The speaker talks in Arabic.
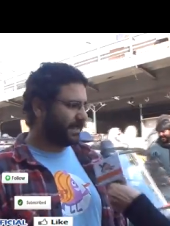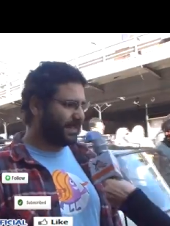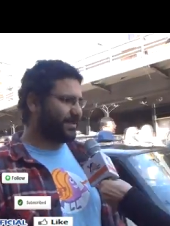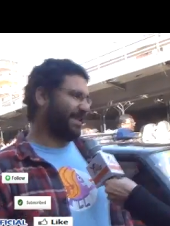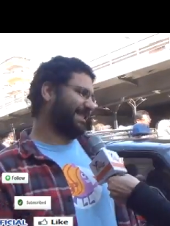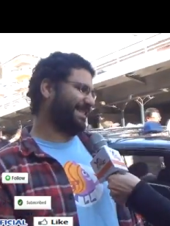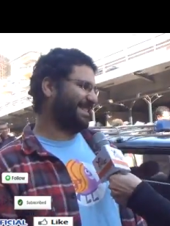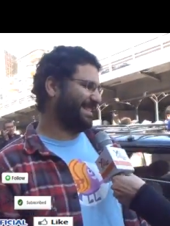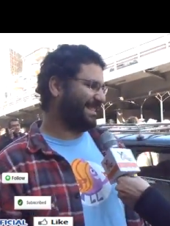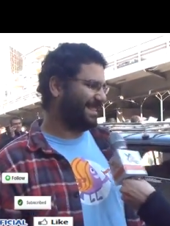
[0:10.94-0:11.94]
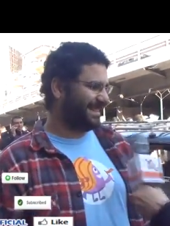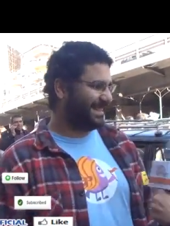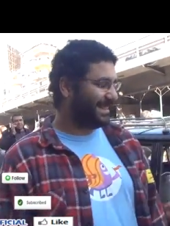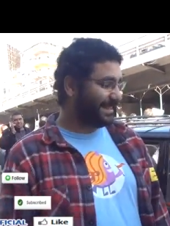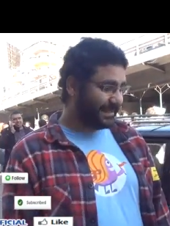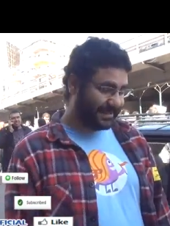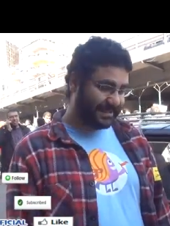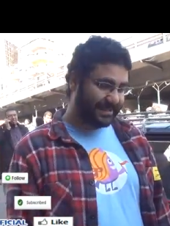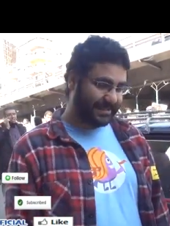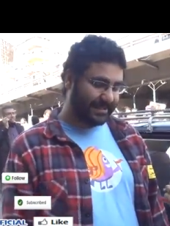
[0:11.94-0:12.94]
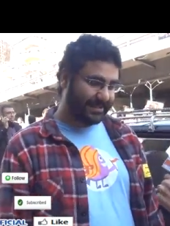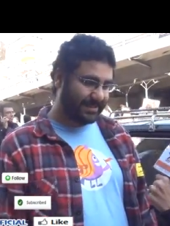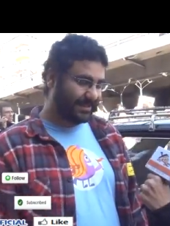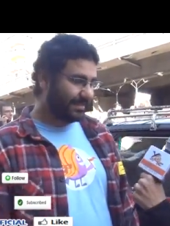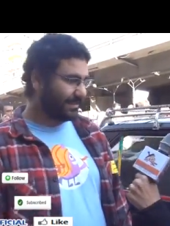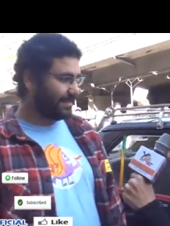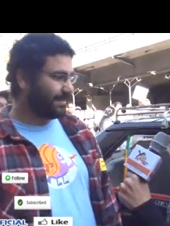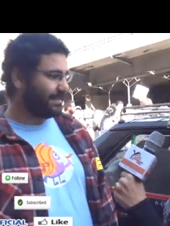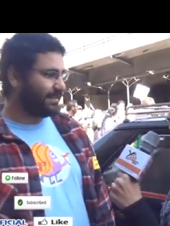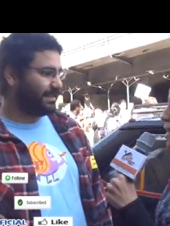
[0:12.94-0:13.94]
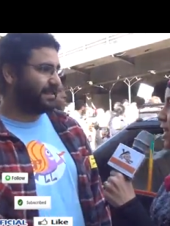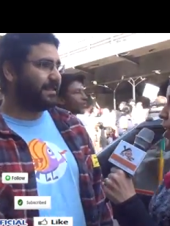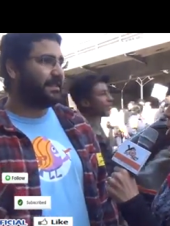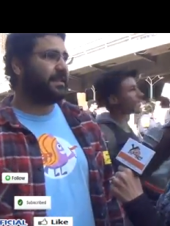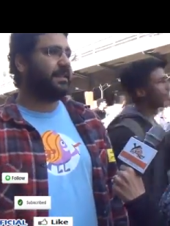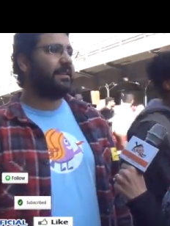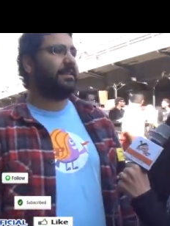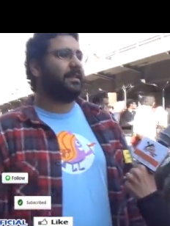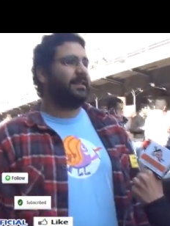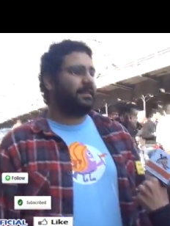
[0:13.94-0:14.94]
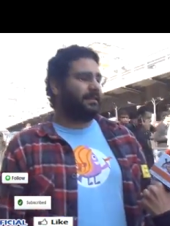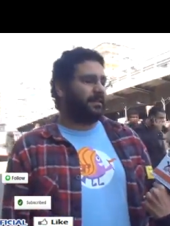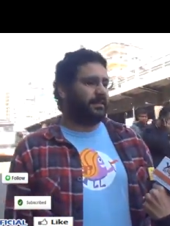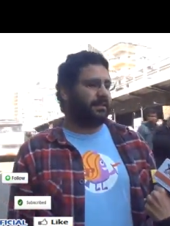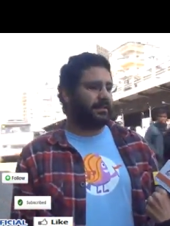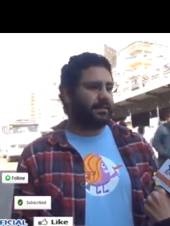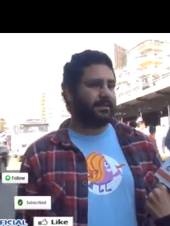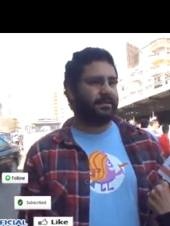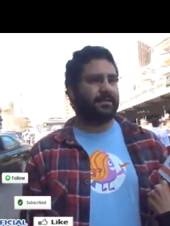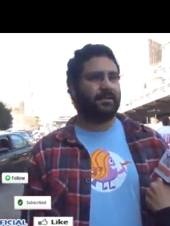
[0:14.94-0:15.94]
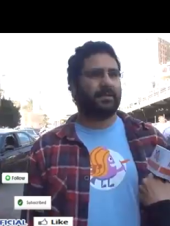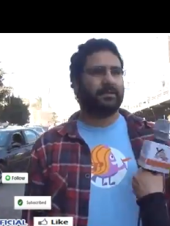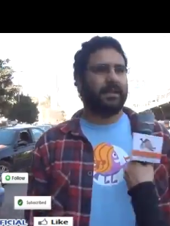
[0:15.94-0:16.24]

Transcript: اهلا وسهلا آه، عايزه اعرف سبب المسيره النهارده وتوجه ايه رساله النهارده